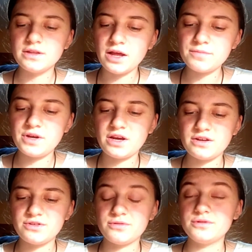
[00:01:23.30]
Dla
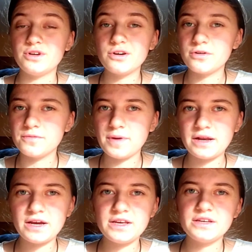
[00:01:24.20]
mnie tą drogą
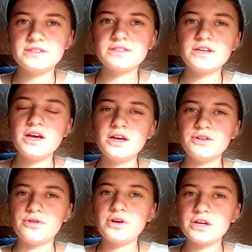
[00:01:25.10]
Pana jest
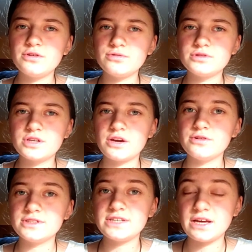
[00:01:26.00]
droga do
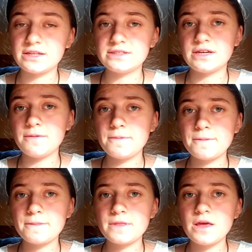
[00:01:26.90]
ludzkiego serca.
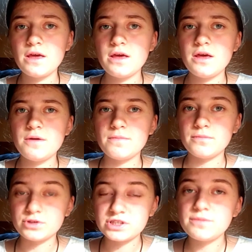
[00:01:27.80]

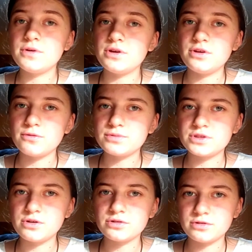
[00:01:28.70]
Możemy ją
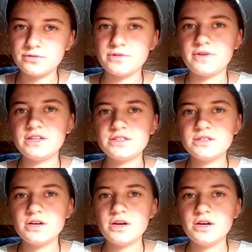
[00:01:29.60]
przygotowywać
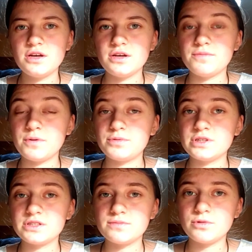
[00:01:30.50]
e,
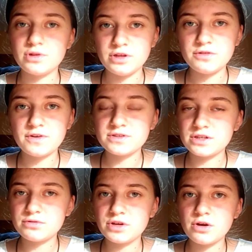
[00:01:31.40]
poprzez modlitwę
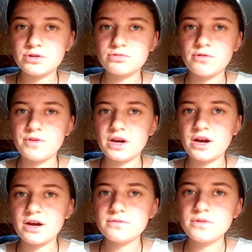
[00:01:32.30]
za drugiego
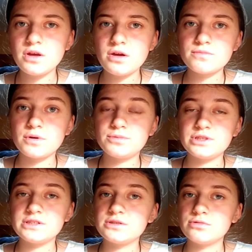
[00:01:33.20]
człowieka,
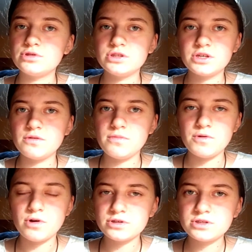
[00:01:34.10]
poprzez uczynki
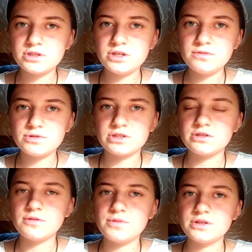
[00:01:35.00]
miłości,
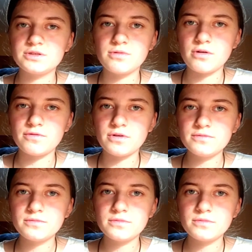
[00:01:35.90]
przez dobre słowo